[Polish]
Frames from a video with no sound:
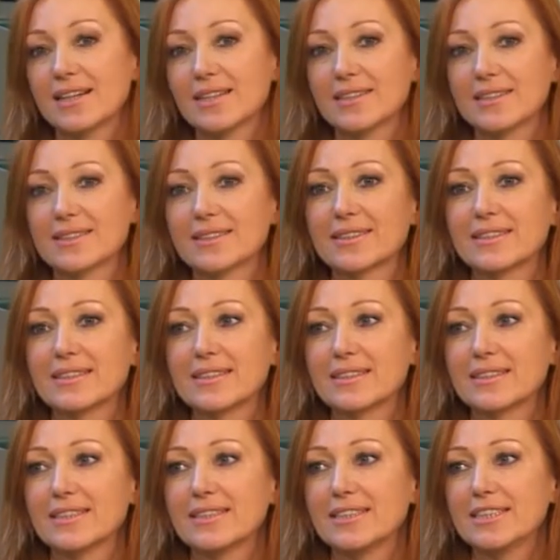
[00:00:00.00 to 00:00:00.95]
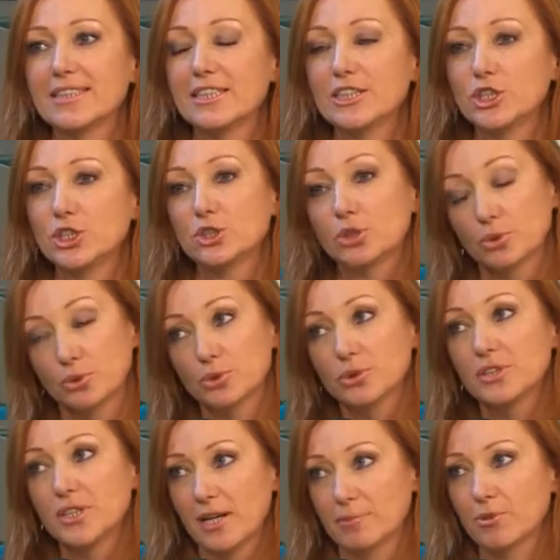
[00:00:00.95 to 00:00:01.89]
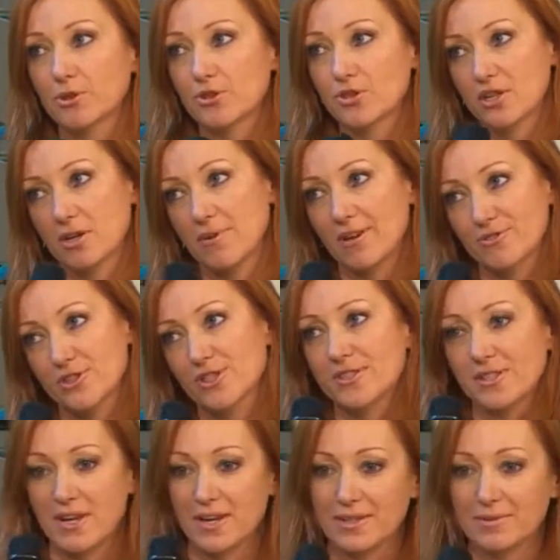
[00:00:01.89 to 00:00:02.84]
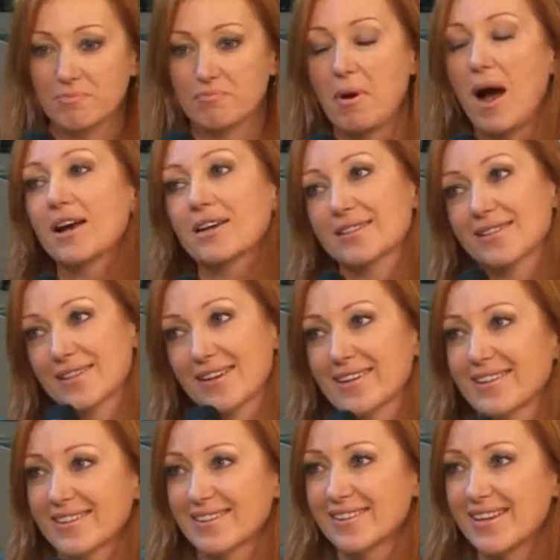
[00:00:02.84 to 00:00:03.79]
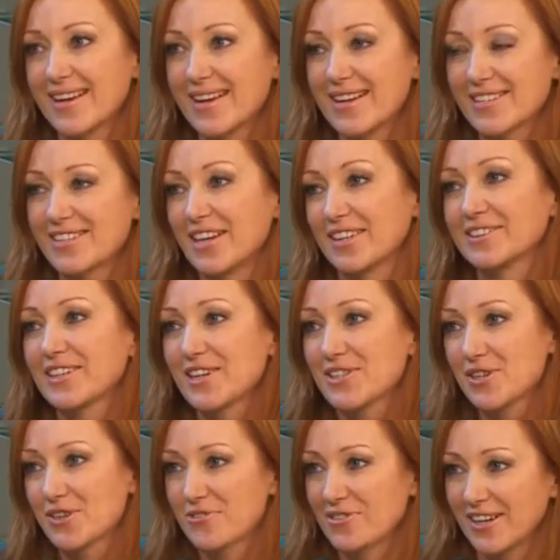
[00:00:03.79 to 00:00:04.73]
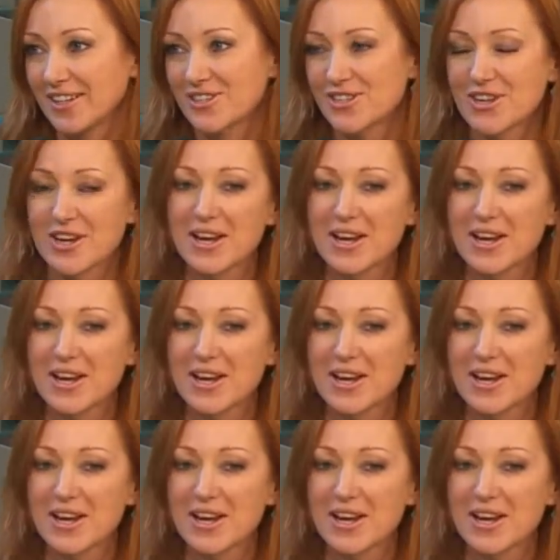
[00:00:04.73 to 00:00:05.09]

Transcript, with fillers: Yy, i trudna, bo trzeba wszystkie palce zaangażować.